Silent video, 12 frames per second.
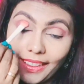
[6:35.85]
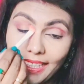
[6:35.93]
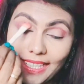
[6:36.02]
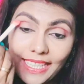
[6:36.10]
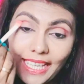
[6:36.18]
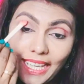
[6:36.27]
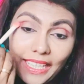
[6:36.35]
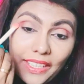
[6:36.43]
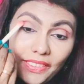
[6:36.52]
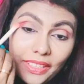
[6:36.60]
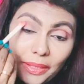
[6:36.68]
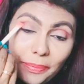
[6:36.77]
இந்த சாரி
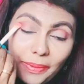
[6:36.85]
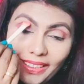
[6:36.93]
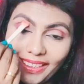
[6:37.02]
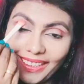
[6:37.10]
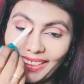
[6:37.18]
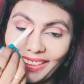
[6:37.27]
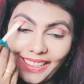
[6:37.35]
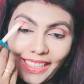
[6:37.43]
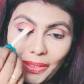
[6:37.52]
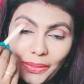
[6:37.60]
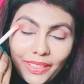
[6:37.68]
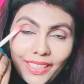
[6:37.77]
வந்து பார்த்திங்கன்னா
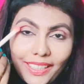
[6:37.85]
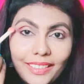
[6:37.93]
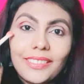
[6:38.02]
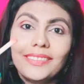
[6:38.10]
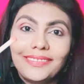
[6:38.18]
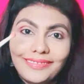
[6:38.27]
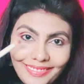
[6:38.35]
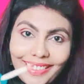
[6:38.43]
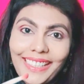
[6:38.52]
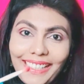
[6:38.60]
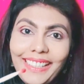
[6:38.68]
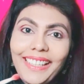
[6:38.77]
என்னோடய
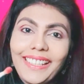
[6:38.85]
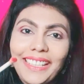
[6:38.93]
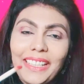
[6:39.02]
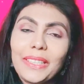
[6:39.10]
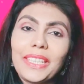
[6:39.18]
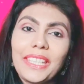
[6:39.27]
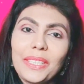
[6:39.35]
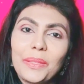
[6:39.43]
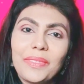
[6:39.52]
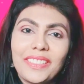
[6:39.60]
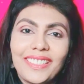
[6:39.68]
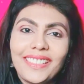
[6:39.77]
ரியலான
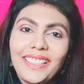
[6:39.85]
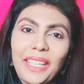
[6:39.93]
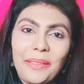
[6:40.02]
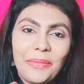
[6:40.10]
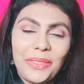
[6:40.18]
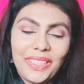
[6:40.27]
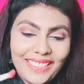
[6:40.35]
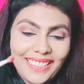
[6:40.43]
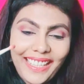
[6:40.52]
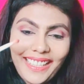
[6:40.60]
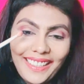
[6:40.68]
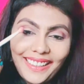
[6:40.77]
என்கேஜ்மெண்ட் டைம் உள்ள
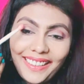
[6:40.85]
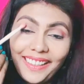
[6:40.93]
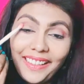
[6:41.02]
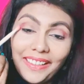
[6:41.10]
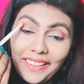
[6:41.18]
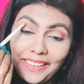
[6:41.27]
சாரி தான்